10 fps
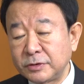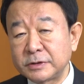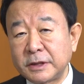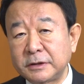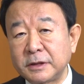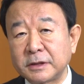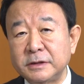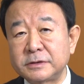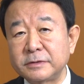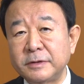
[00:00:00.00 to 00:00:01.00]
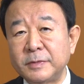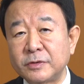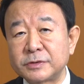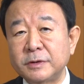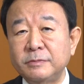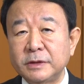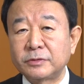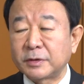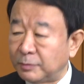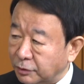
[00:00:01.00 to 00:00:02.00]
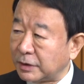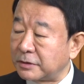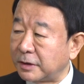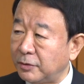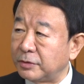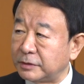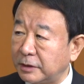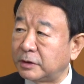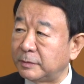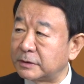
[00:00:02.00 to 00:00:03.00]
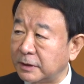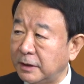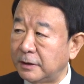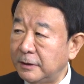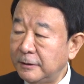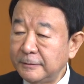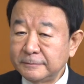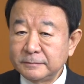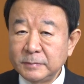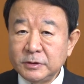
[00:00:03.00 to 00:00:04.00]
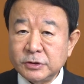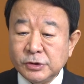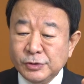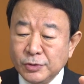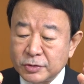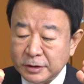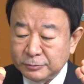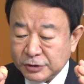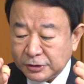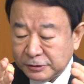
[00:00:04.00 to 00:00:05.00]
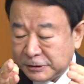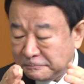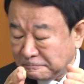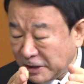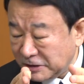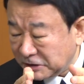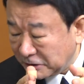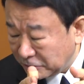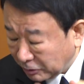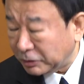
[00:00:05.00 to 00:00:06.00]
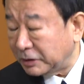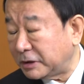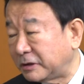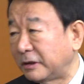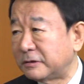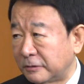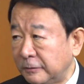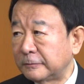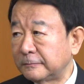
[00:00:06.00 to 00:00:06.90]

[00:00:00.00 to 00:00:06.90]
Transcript: 聴された回数はまあ5,000万とかもっとはるかに多くなってますが中国はむしろ失敗してるよって言ってきたでしょ。う